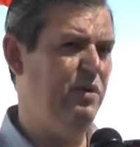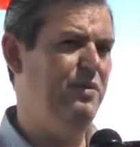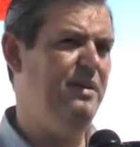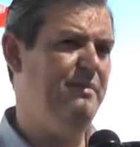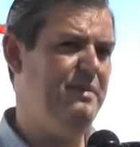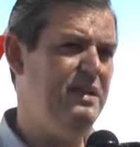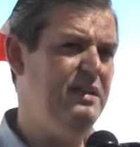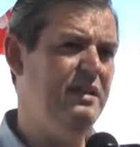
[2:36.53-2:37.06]

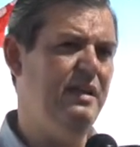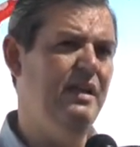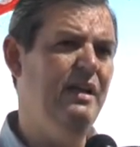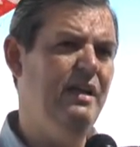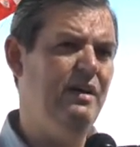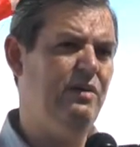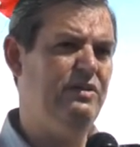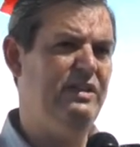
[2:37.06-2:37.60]
obviamente
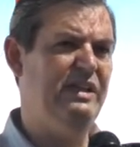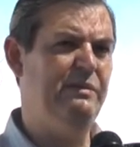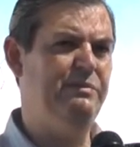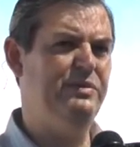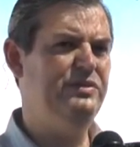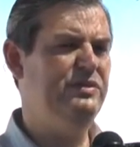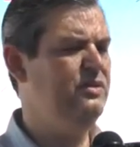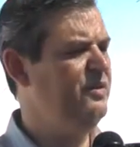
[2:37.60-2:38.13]
con el
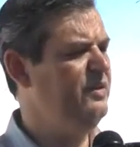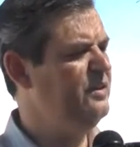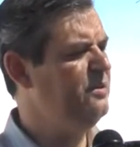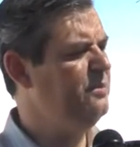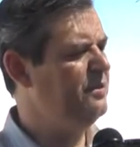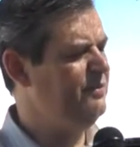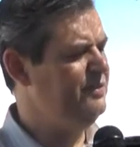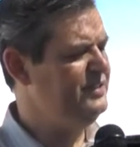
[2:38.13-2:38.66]
apoyo del
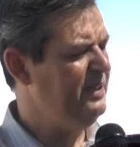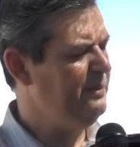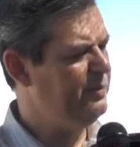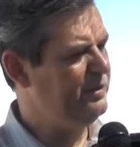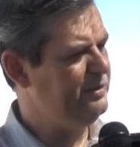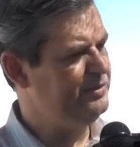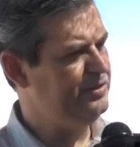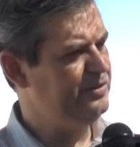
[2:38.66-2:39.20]
gobierno provincial,
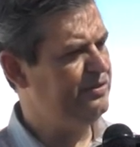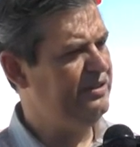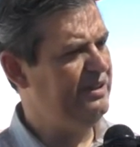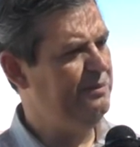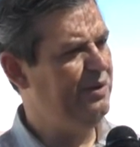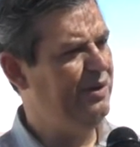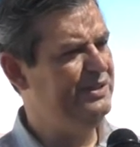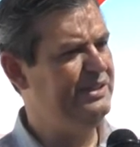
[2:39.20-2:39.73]
porque nosotros
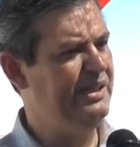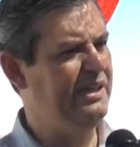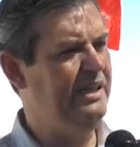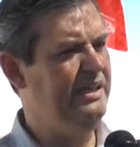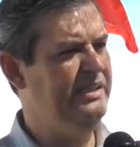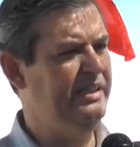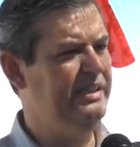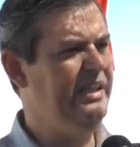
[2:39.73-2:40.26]
tenemos que ser
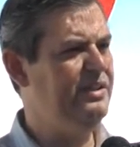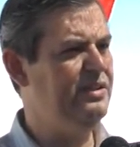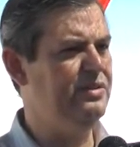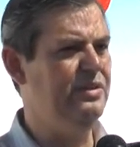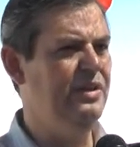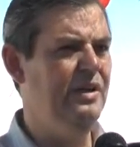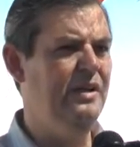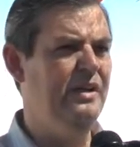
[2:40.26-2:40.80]
realistas en esto.